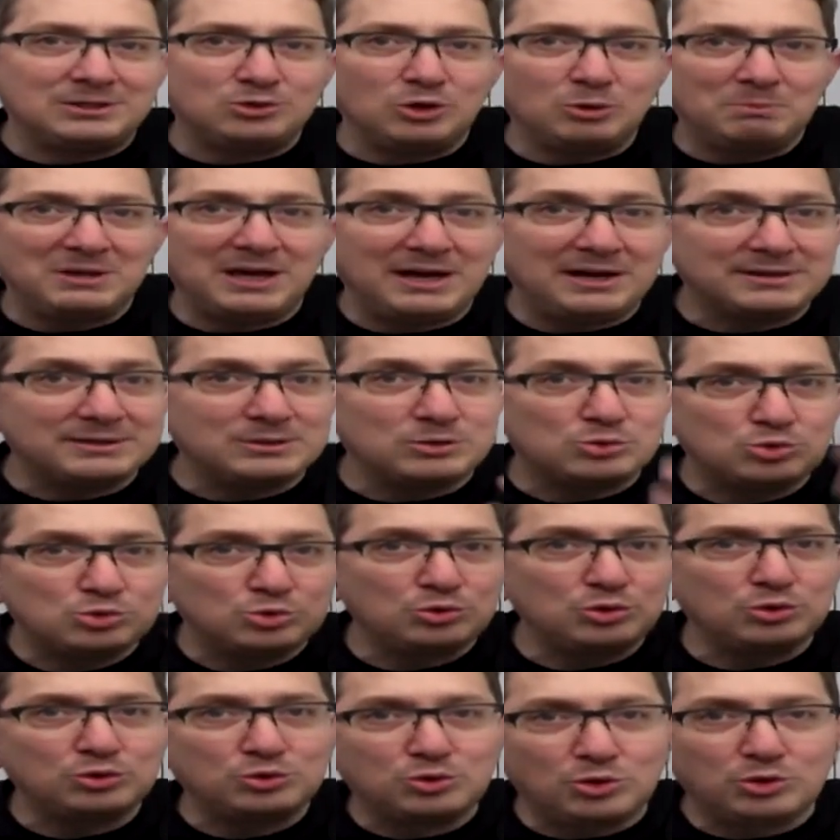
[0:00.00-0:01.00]
Bir yerde
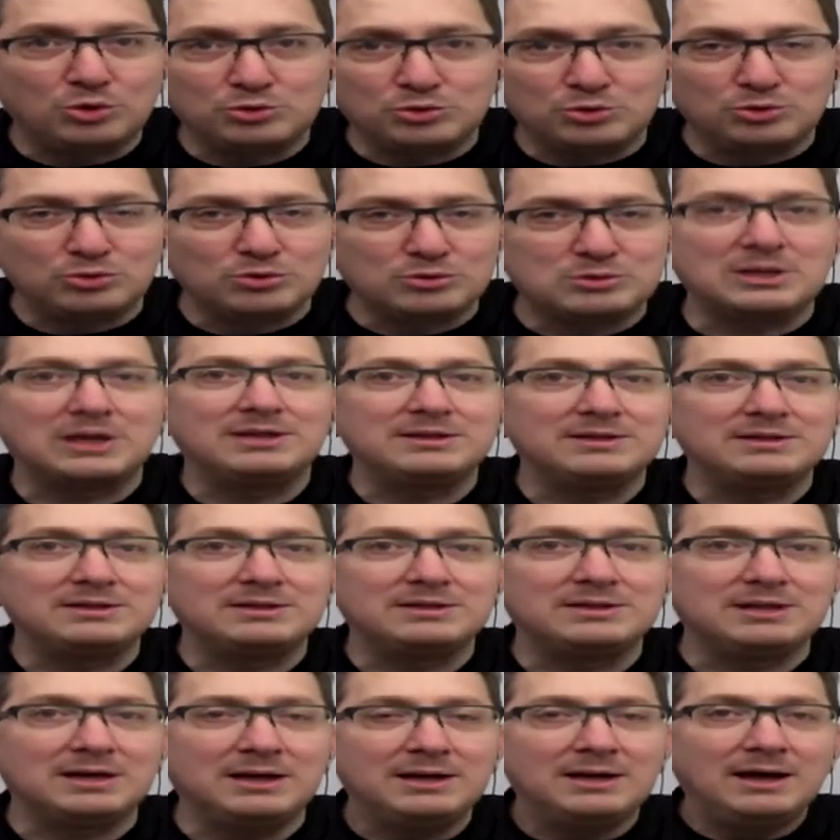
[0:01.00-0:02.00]
suyu gördüğünüz anda
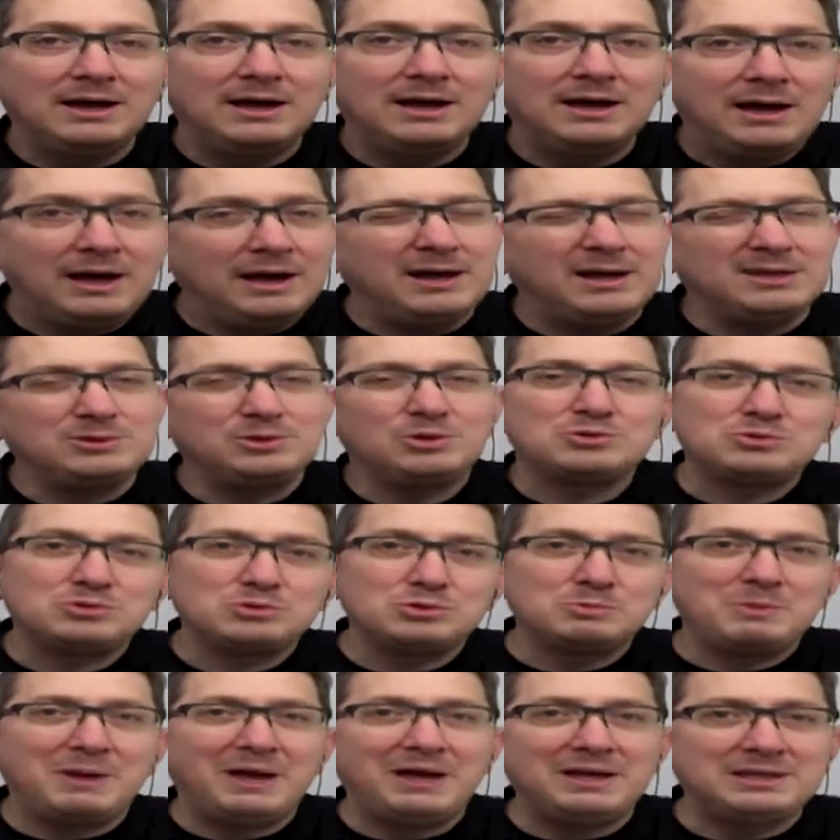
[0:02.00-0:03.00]
ha diyorsunuz
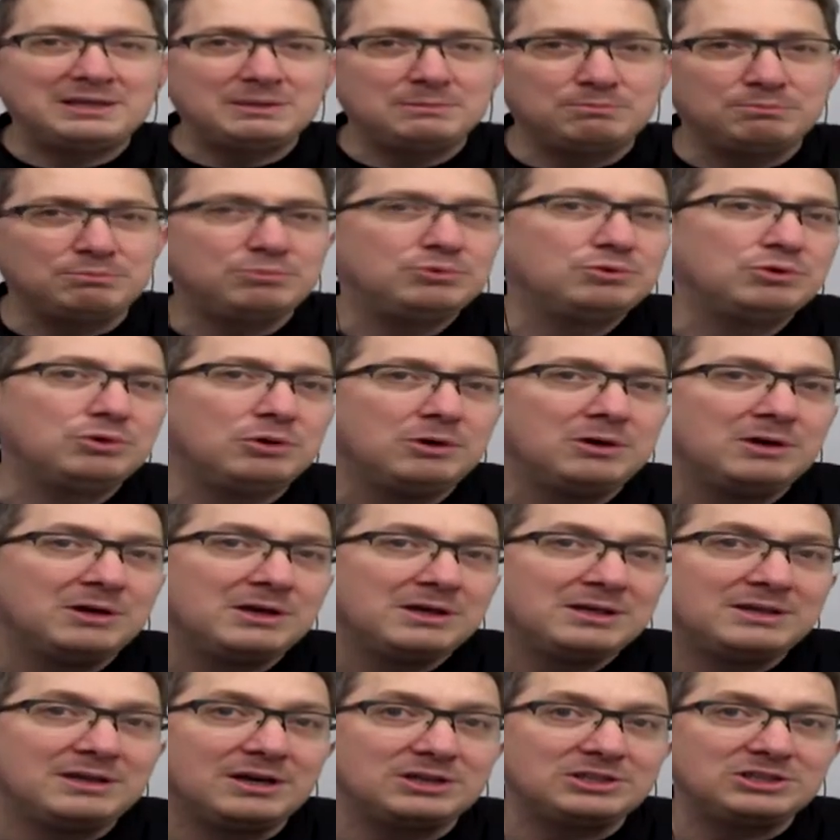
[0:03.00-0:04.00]
belki bu
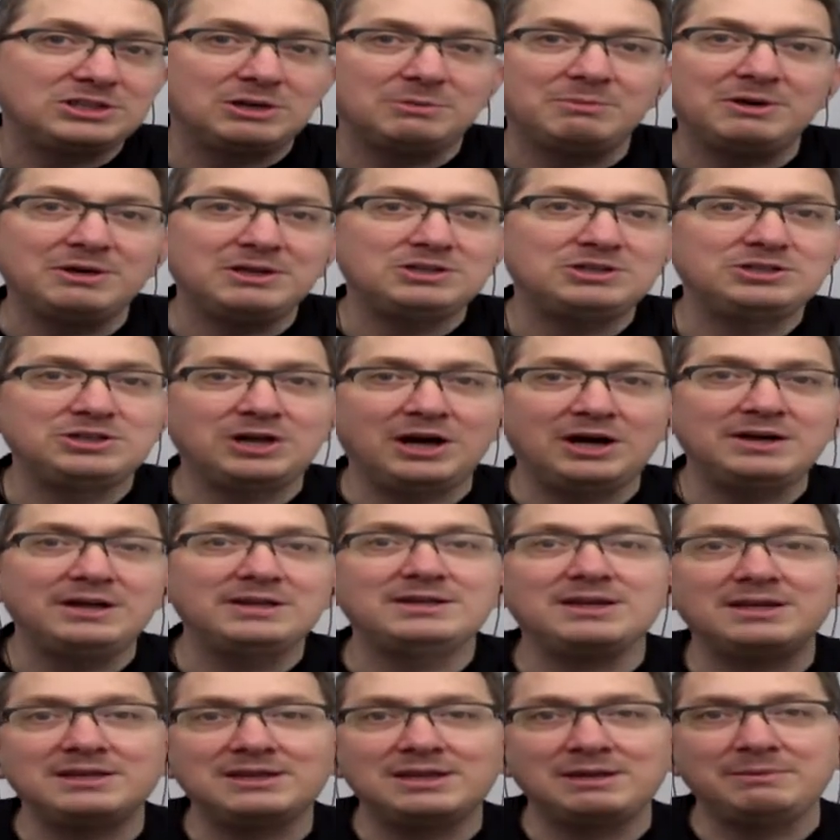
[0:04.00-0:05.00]
yaşama işaret
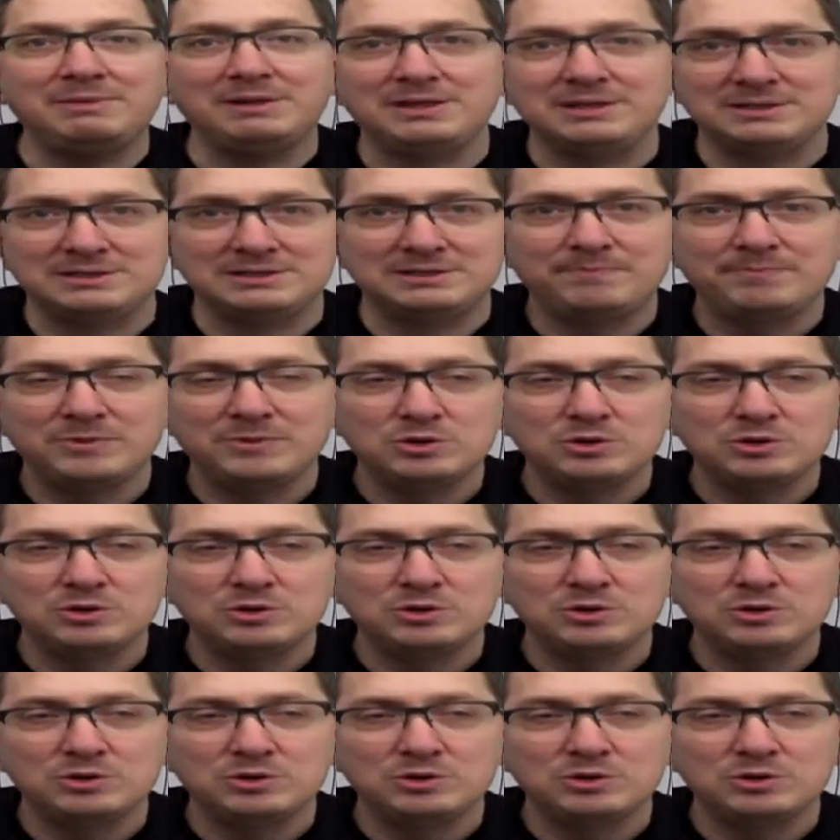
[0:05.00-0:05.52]
edebilir.